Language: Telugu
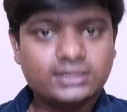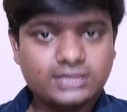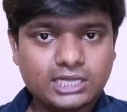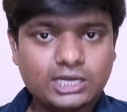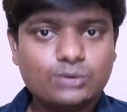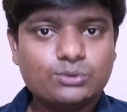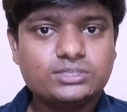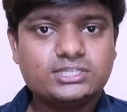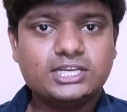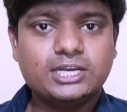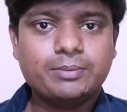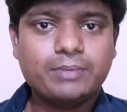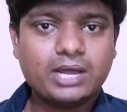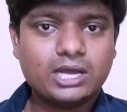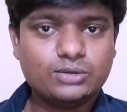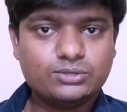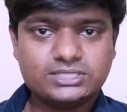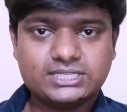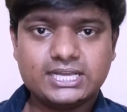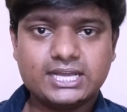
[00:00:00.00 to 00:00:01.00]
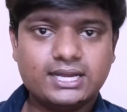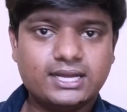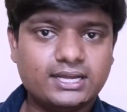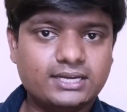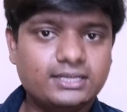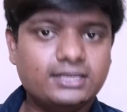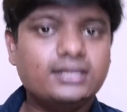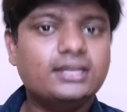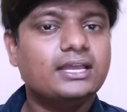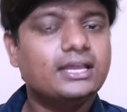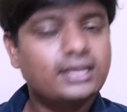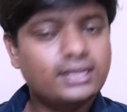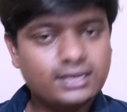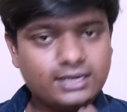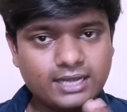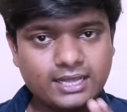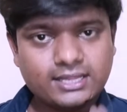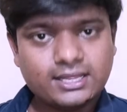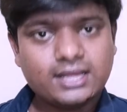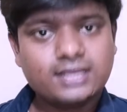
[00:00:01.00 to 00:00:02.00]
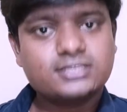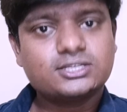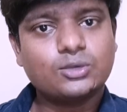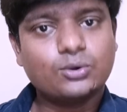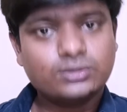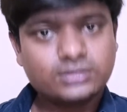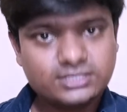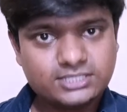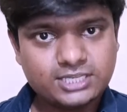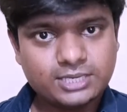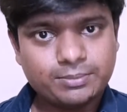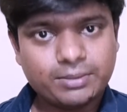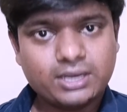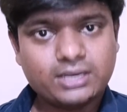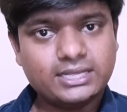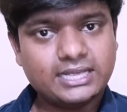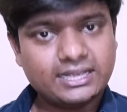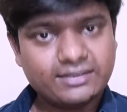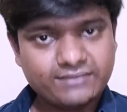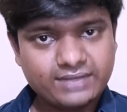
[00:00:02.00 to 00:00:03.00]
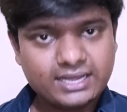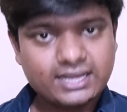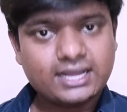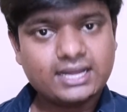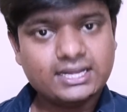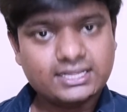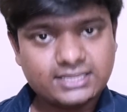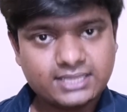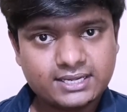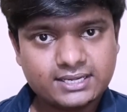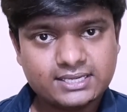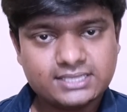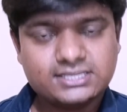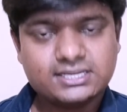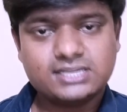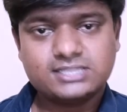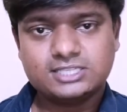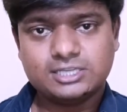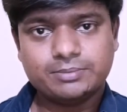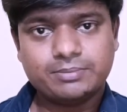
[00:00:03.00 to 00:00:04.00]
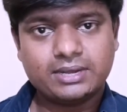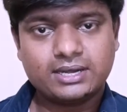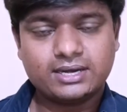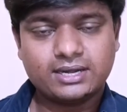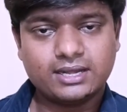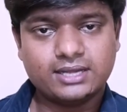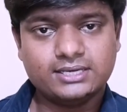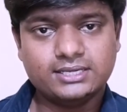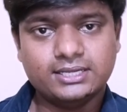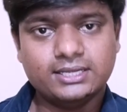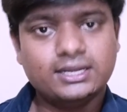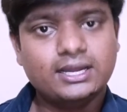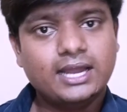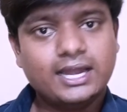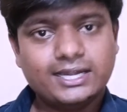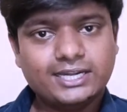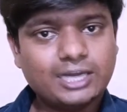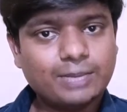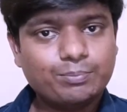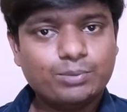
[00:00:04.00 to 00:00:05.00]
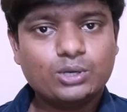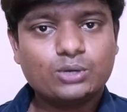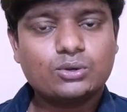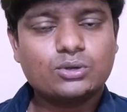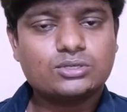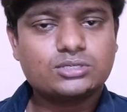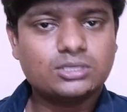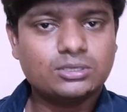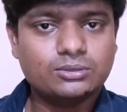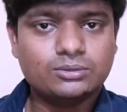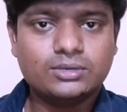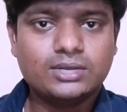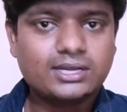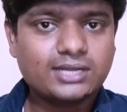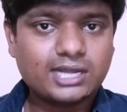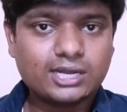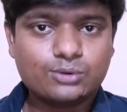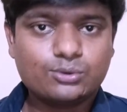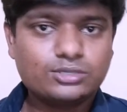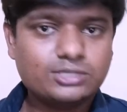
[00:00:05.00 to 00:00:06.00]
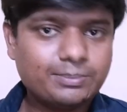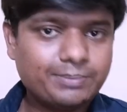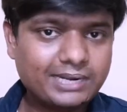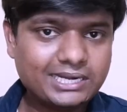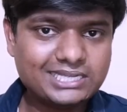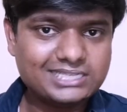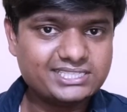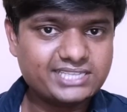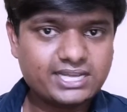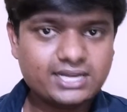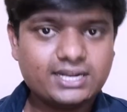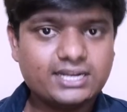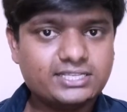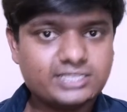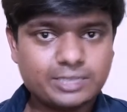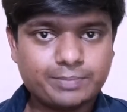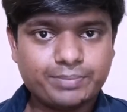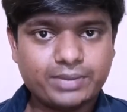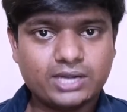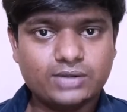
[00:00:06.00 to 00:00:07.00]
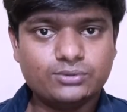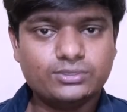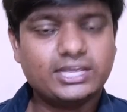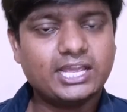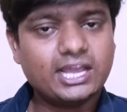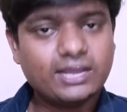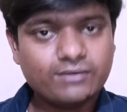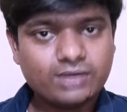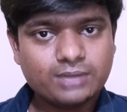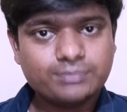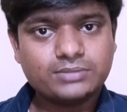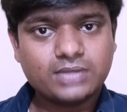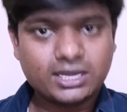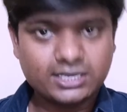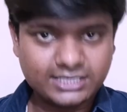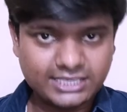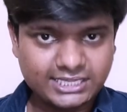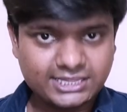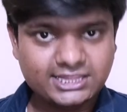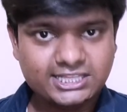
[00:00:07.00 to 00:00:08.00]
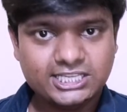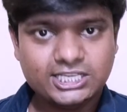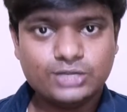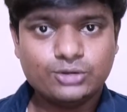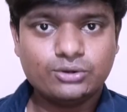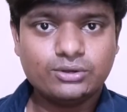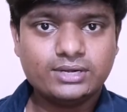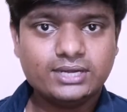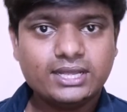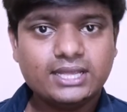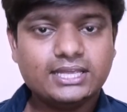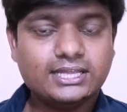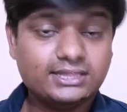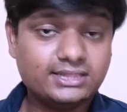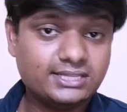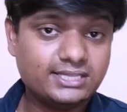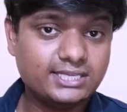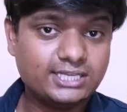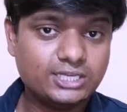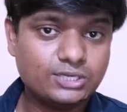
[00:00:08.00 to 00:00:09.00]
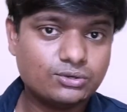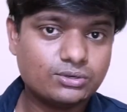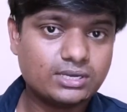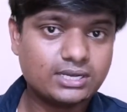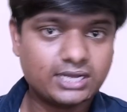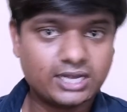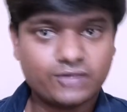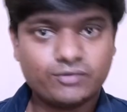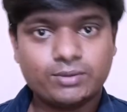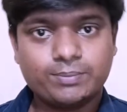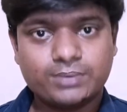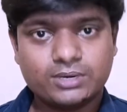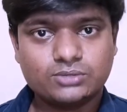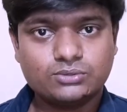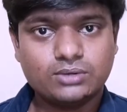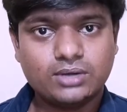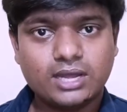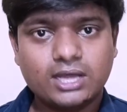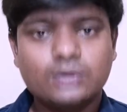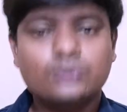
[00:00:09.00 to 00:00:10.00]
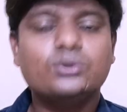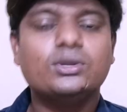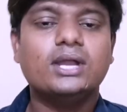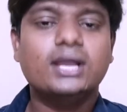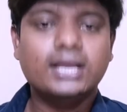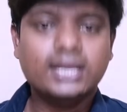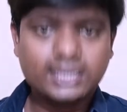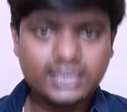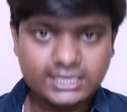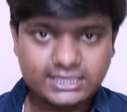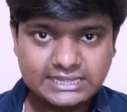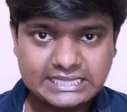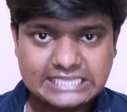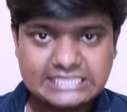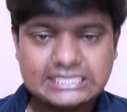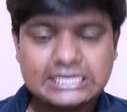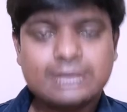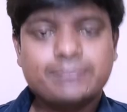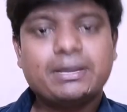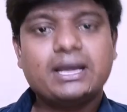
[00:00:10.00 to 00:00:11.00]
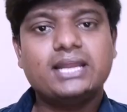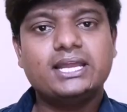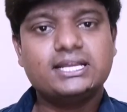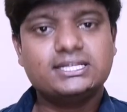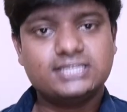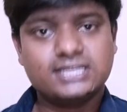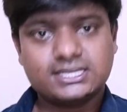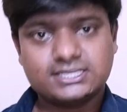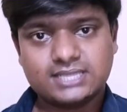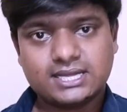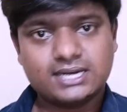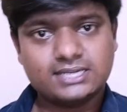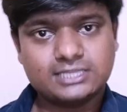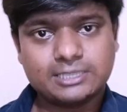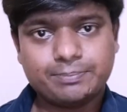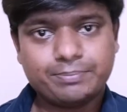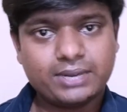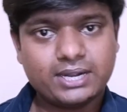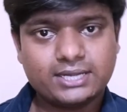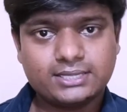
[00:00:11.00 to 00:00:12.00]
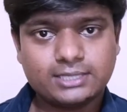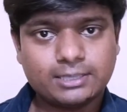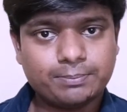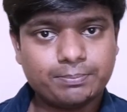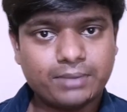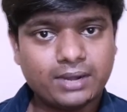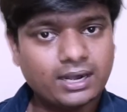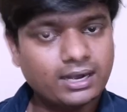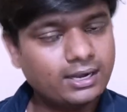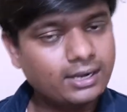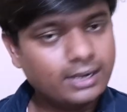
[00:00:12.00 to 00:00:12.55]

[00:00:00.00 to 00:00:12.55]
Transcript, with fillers: తెలుగు సినిమాలు చేయనని లేదా సౌత్ సినిమాలు ఏవైనా కానీ ఇతర రీజనల్ సినిమాలు కానీ డబ్బుల కోసం కక్కుర్తిపడి చేయనని చెప్పాడు కేవలం తాను హిందీ హీరోనే హిందీ హీరోగా గర్వపడుతున్నాను హిందీ సినిమాలే చేస్తానని చెప్పాడు తప్ప